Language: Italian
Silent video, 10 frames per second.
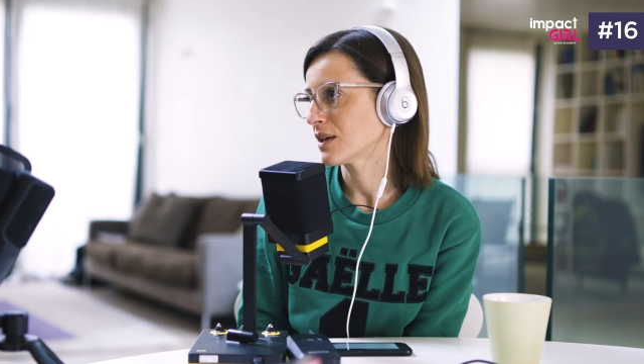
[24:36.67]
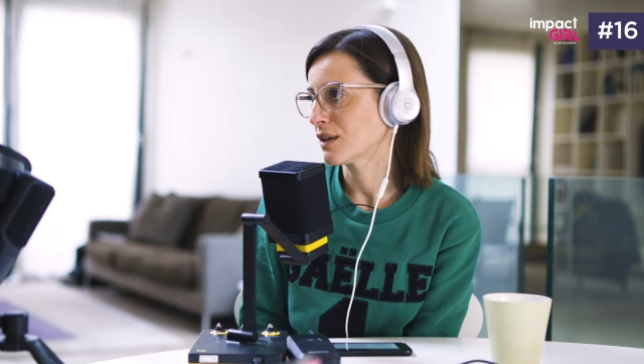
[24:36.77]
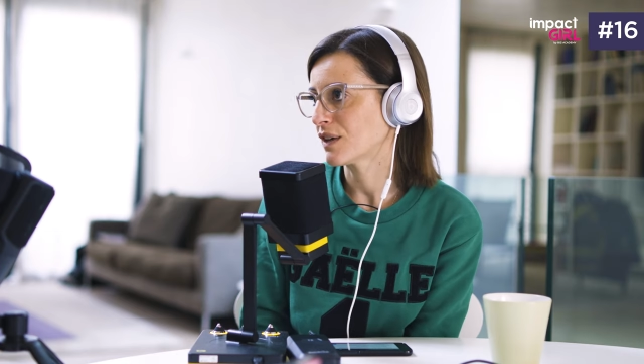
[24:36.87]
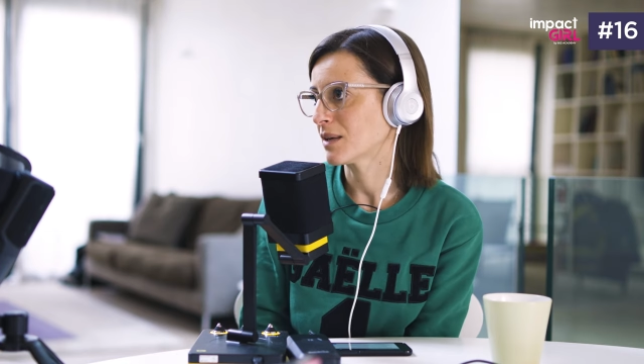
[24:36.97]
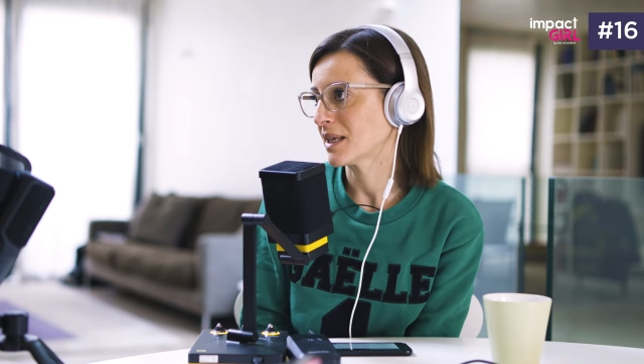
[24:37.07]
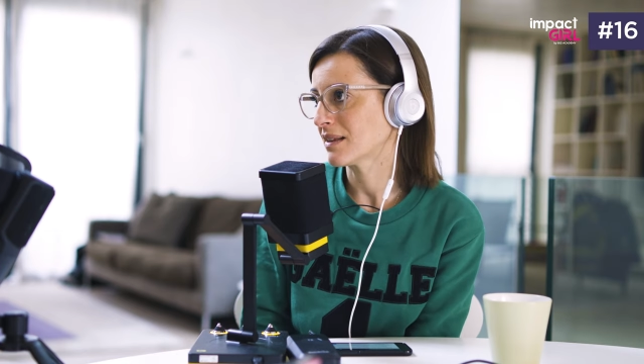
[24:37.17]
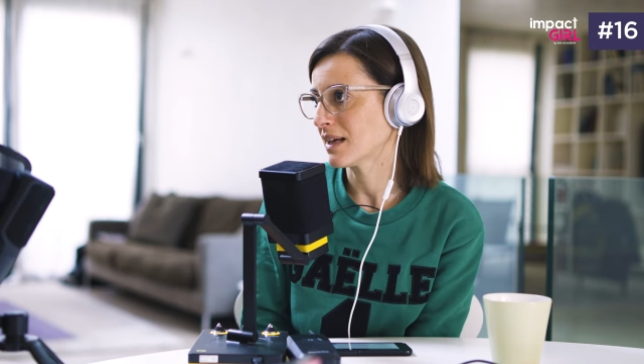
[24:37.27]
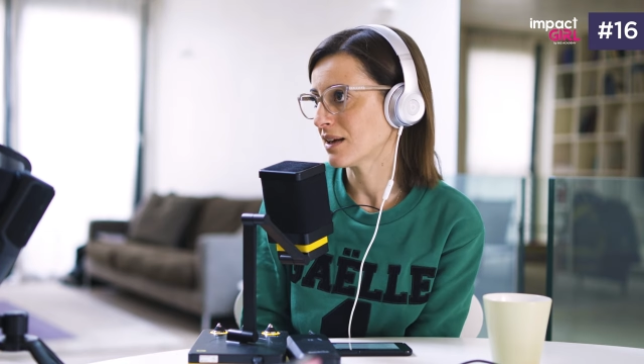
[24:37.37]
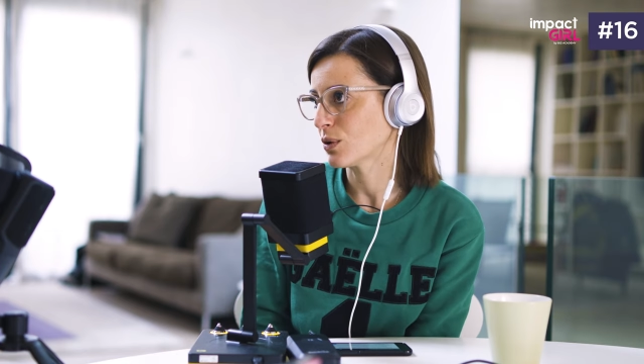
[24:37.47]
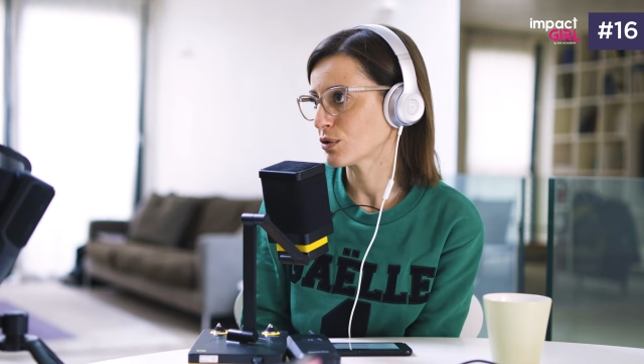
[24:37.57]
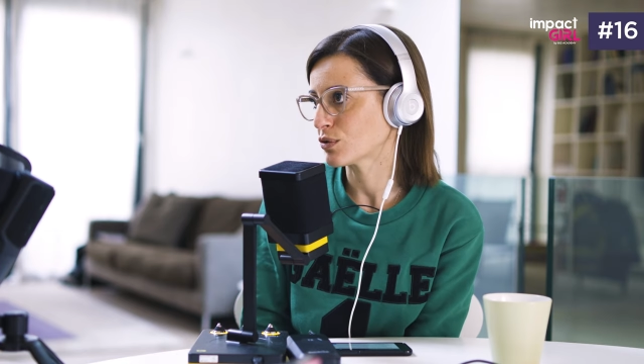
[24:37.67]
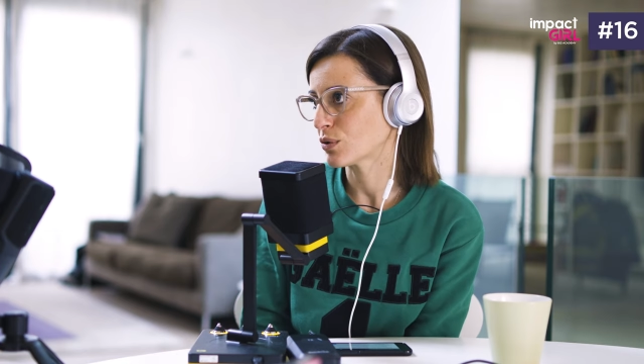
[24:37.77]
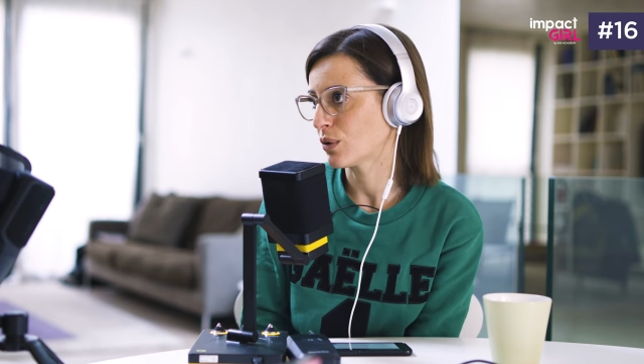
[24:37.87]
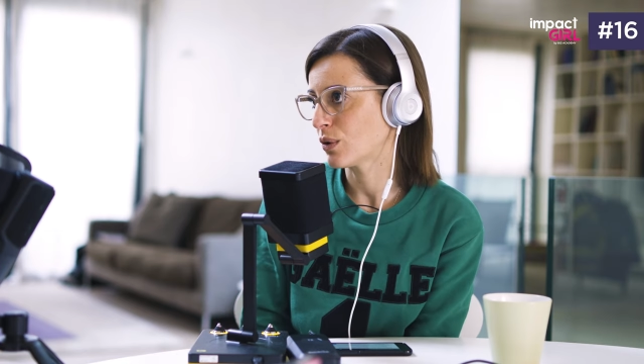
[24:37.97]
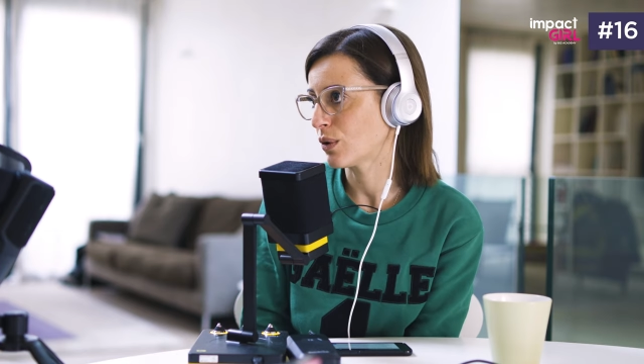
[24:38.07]
in riferimento al
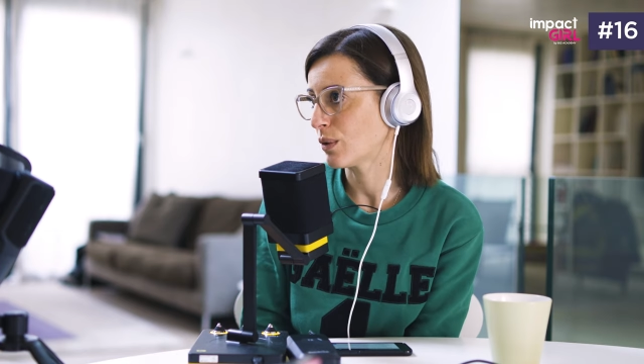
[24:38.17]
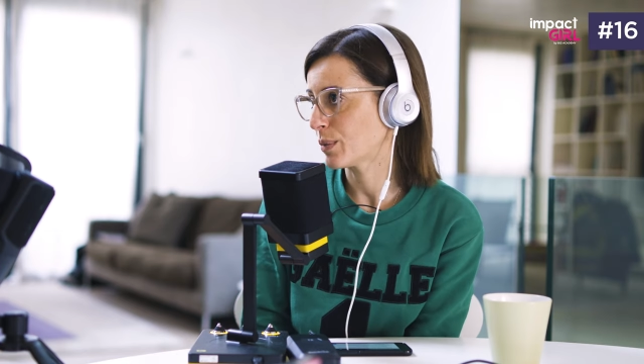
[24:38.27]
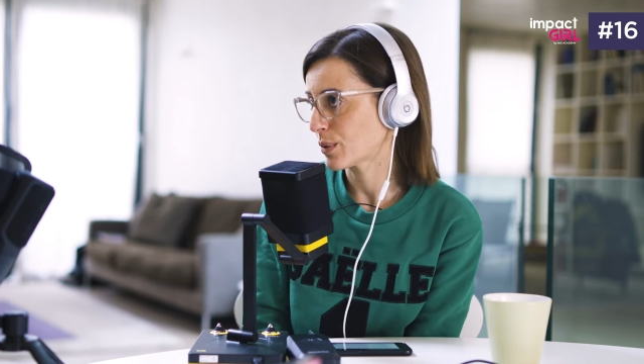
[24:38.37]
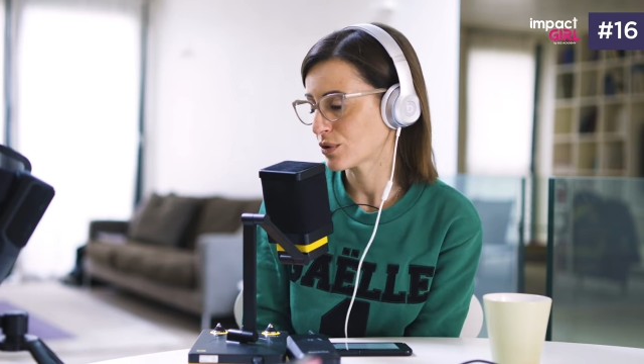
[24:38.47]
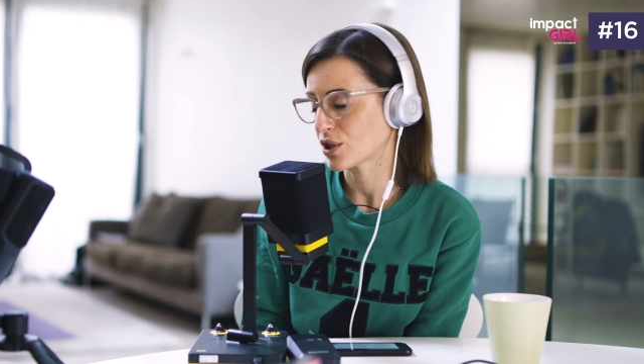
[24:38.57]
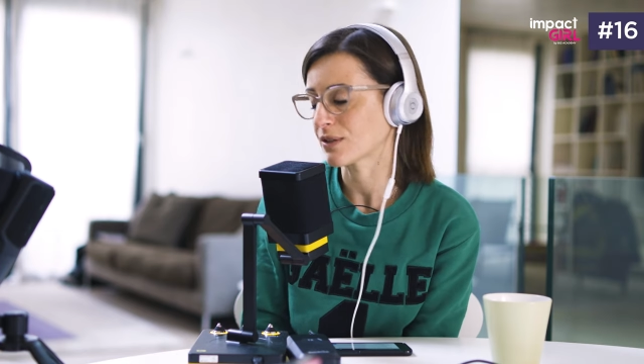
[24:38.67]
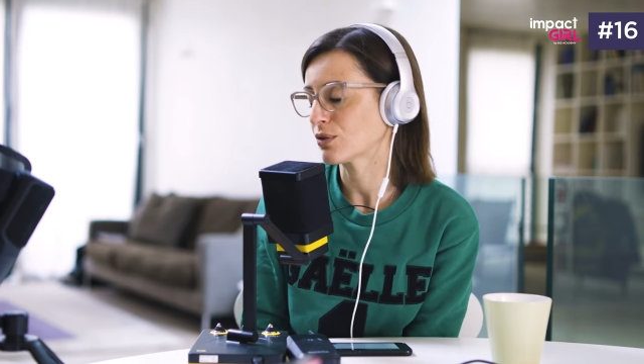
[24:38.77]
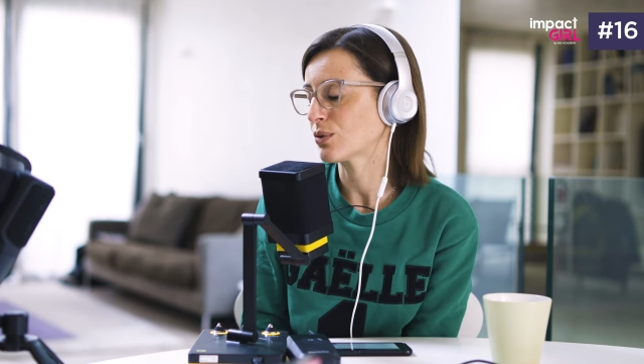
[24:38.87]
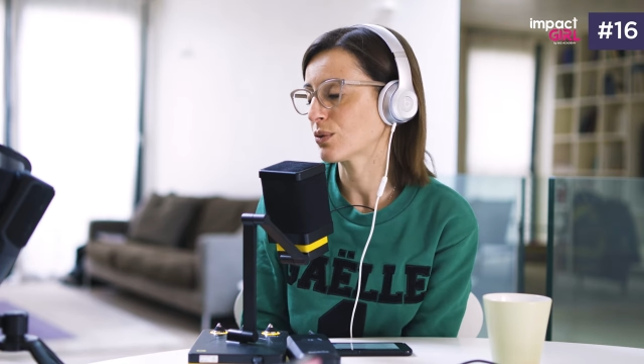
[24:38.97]
nostro progetto,